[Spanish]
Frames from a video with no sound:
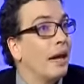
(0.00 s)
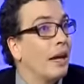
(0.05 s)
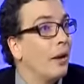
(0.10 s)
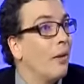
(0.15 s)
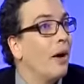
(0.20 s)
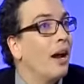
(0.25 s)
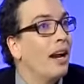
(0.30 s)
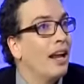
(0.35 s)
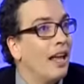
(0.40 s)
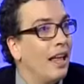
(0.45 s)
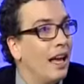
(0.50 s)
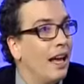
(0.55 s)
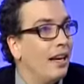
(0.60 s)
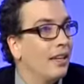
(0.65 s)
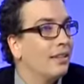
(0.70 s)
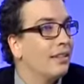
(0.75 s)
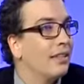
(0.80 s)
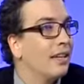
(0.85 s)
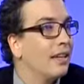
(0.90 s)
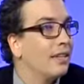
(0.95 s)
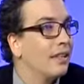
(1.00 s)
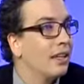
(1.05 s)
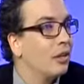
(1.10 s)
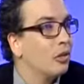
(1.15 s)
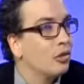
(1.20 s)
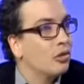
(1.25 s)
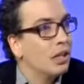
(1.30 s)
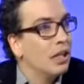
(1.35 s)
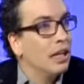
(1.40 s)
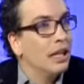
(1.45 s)
qué van a dar? ¿Cese de
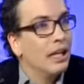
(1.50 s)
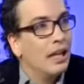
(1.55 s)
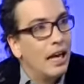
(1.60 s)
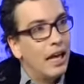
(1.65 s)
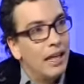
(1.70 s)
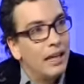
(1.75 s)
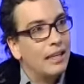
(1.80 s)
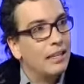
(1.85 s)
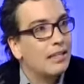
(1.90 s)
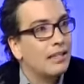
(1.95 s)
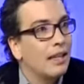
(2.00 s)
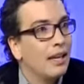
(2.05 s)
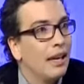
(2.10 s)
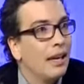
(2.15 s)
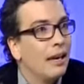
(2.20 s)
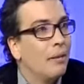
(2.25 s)
hostilidades?